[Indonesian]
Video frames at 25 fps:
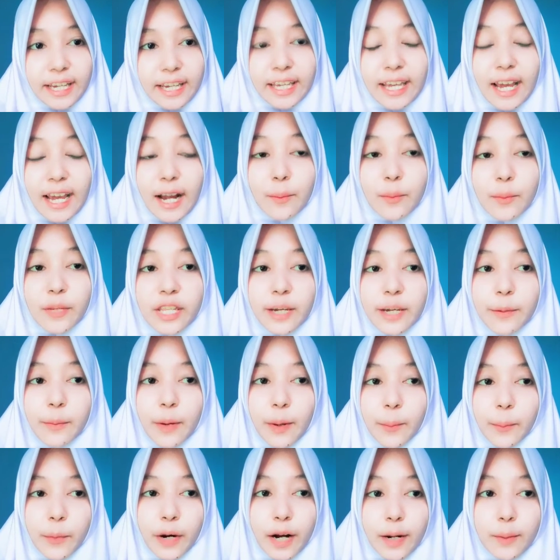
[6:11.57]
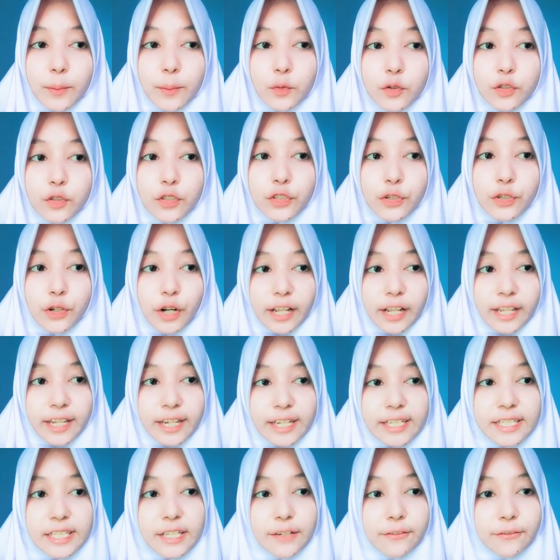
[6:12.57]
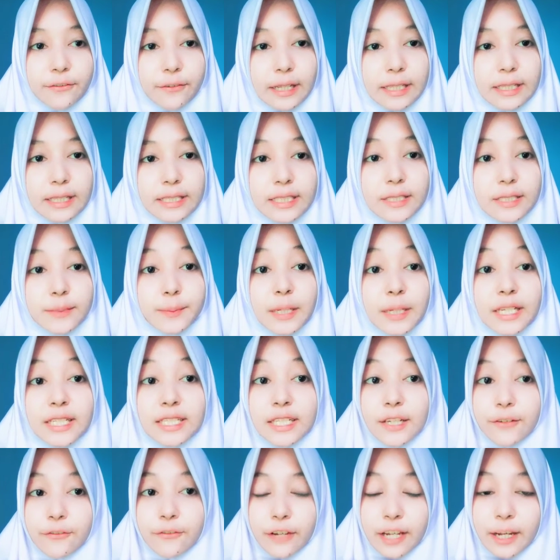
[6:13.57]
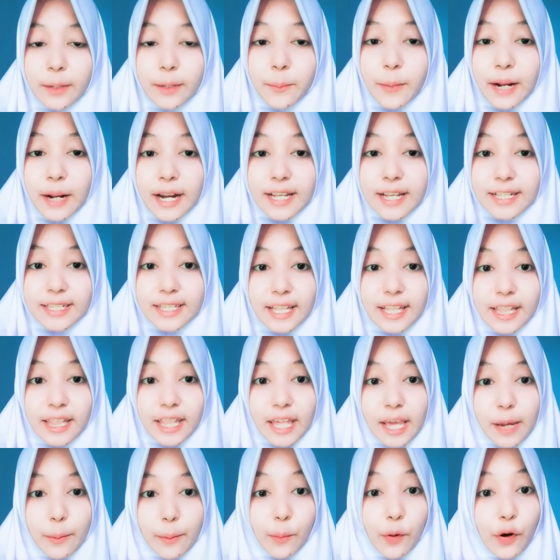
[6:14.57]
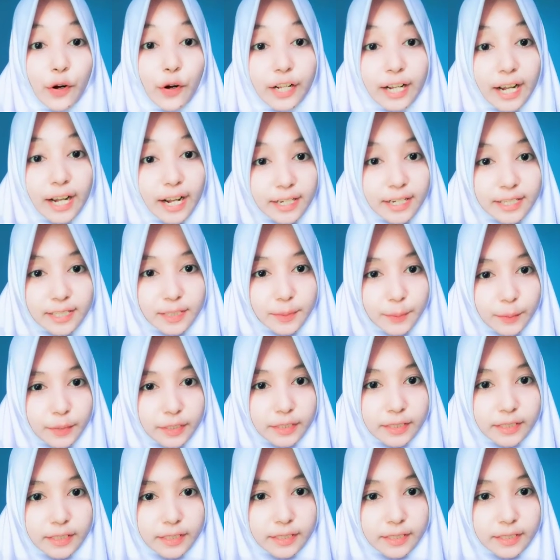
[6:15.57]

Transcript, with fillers: yang menyebabkan munculnya sifat spesifik pada setiap organisme.